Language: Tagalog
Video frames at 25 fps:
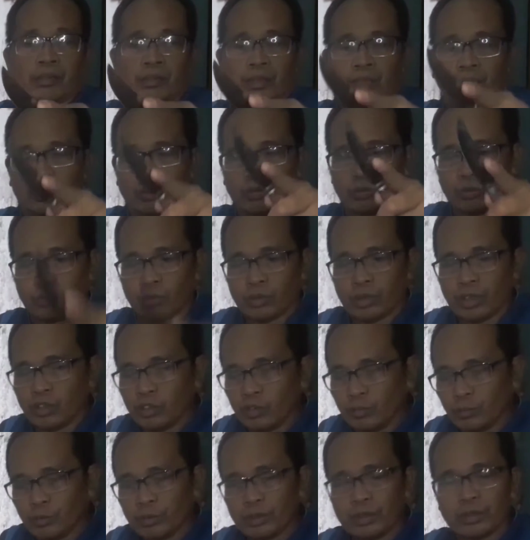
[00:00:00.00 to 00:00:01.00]
natutunan
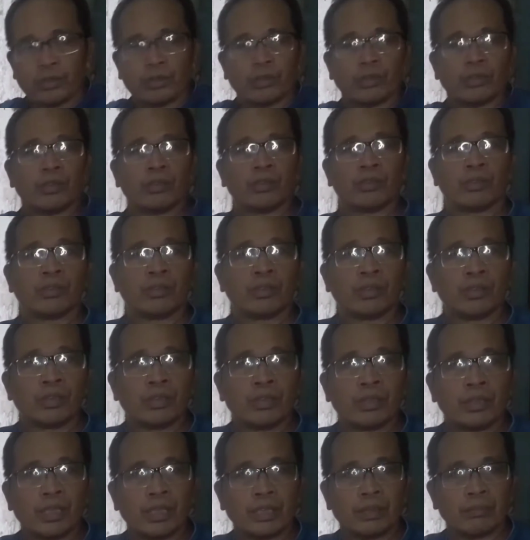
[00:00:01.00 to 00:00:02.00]
ko po ito
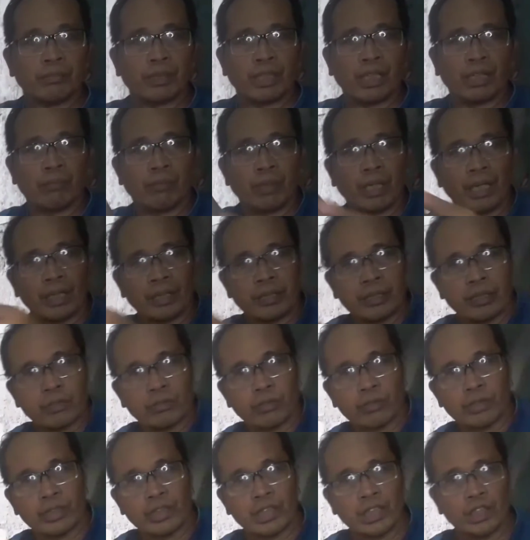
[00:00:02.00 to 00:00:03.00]
at binabahagi
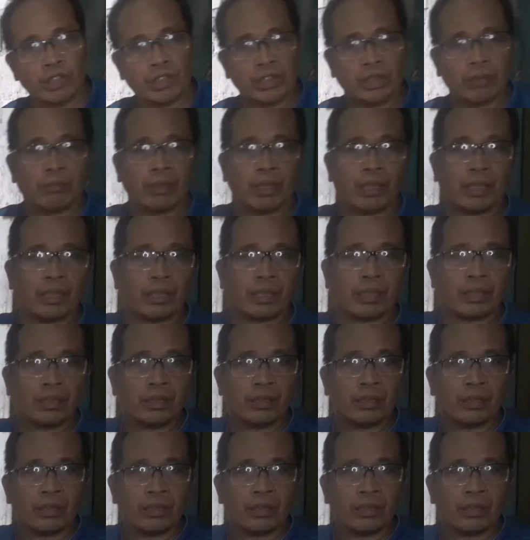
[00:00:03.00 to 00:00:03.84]
ko rin din sa mga